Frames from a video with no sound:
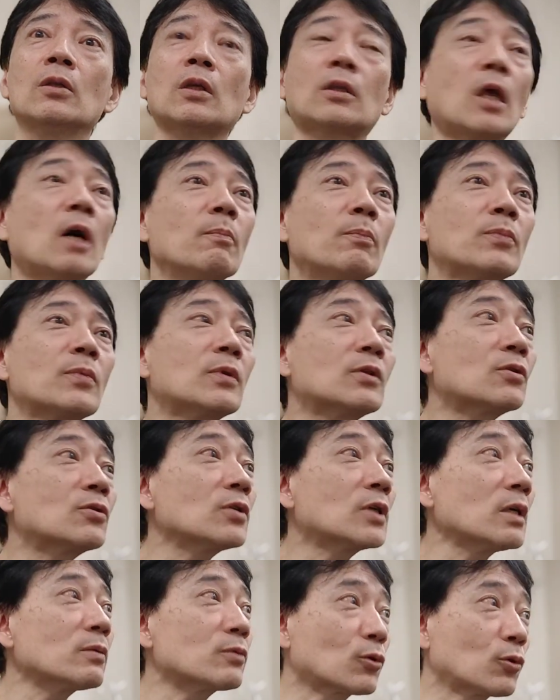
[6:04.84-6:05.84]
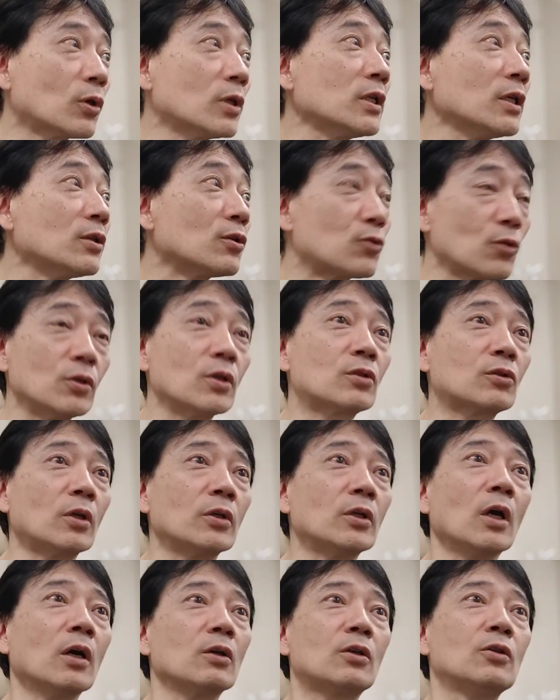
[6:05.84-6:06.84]
炭水化物取らないんですよねって
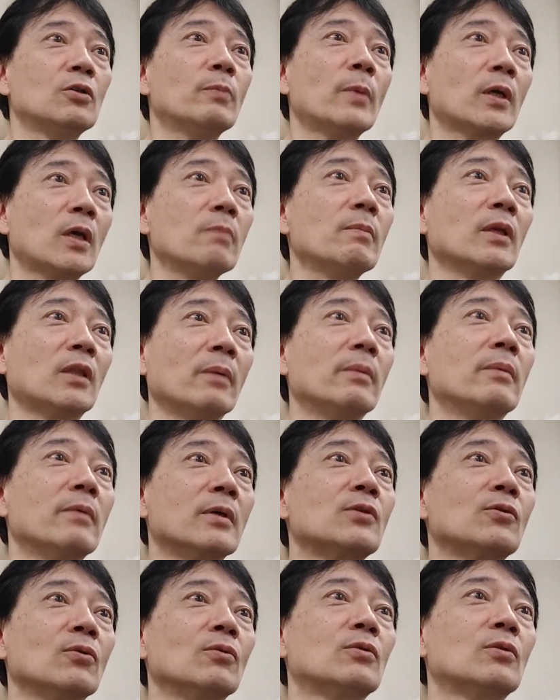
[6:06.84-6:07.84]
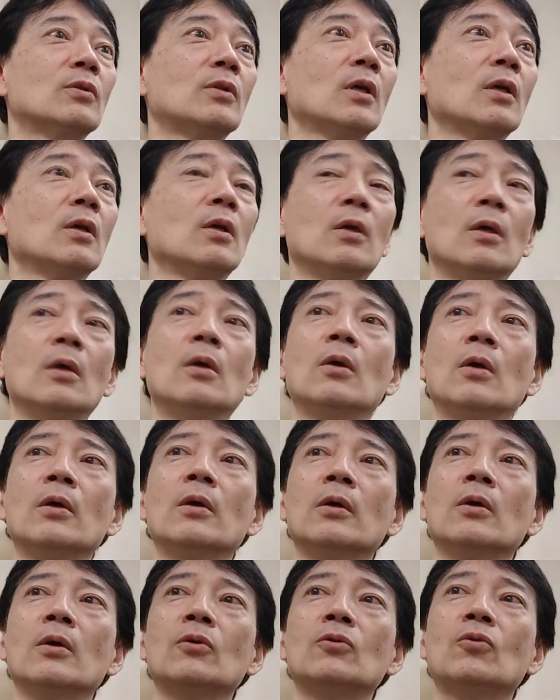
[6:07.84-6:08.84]
言ったら、いや、昼間玄米食べますよってって。
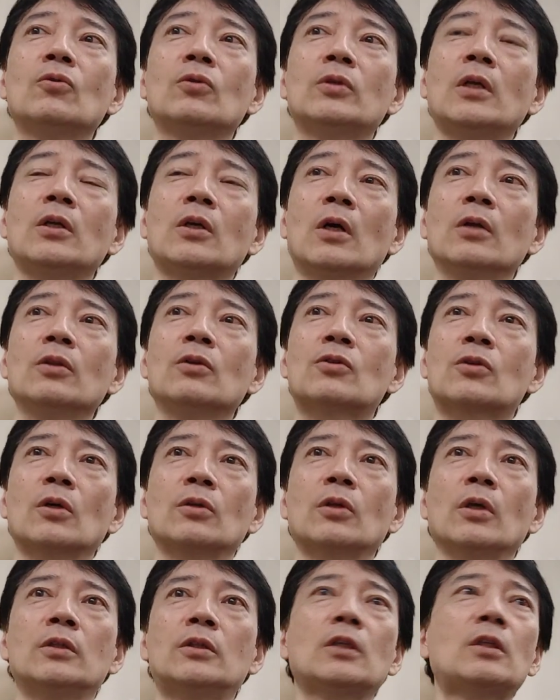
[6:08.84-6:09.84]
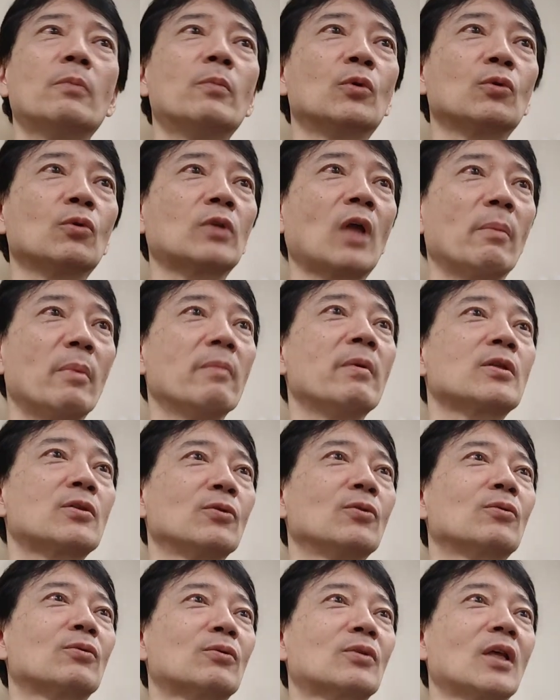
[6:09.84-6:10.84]
夜何かあるんですかって出たものを食べます
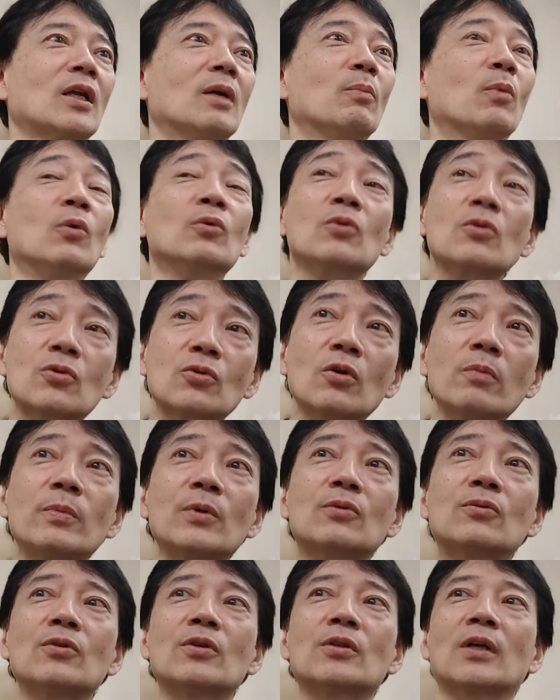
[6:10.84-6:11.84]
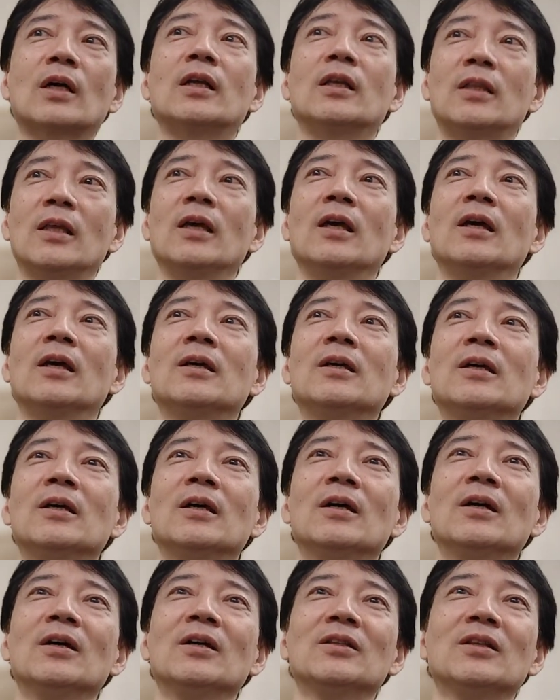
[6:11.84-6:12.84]
よって言ったらものすごいびっくりされて
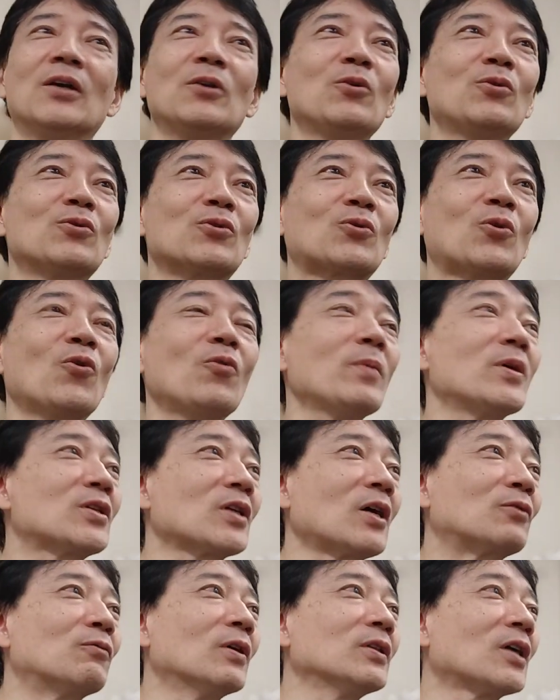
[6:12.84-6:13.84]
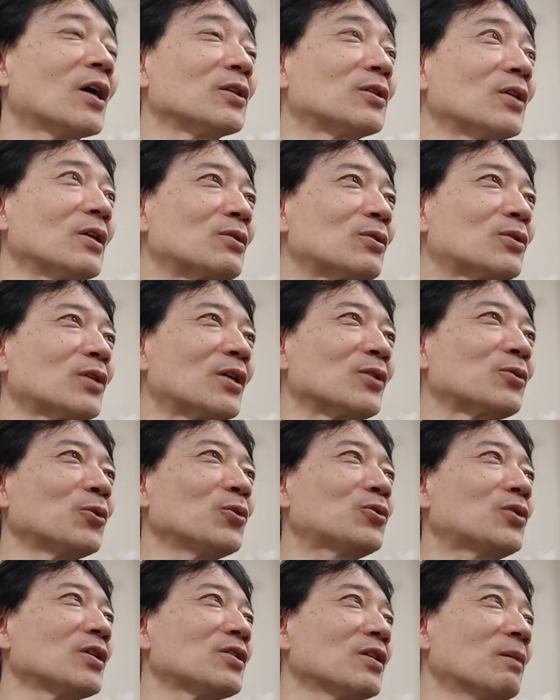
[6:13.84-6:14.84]
夜そうめんしか食わなかったって言ったらそういう
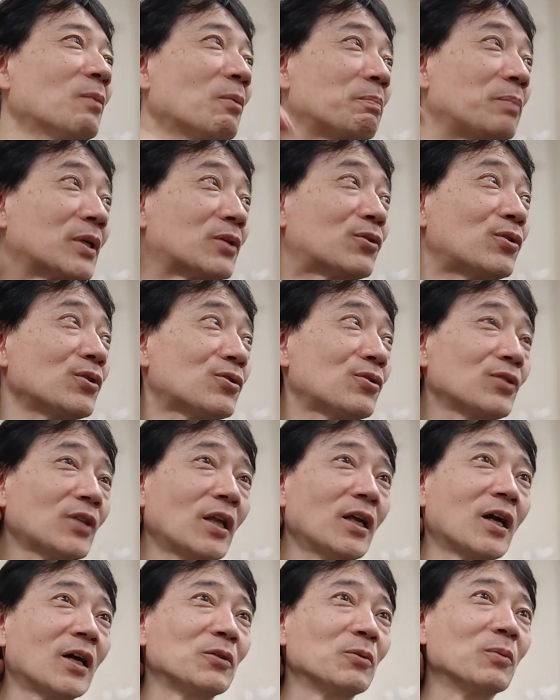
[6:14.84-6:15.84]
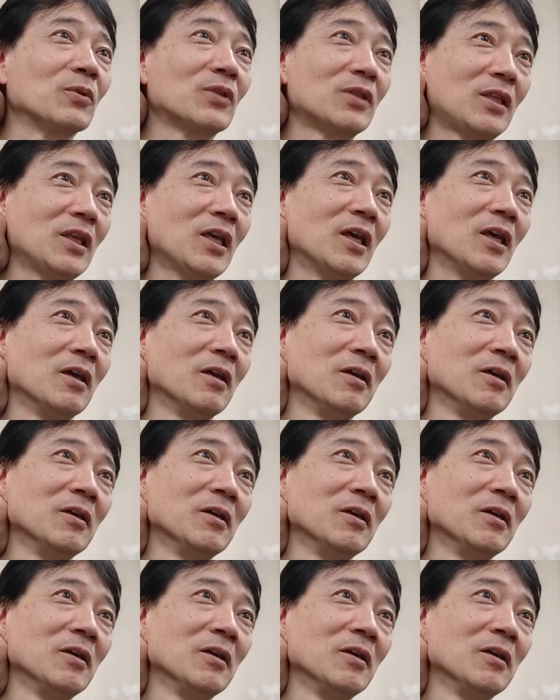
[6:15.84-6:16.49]
人たちはもうびっくりするんじゃないかと思って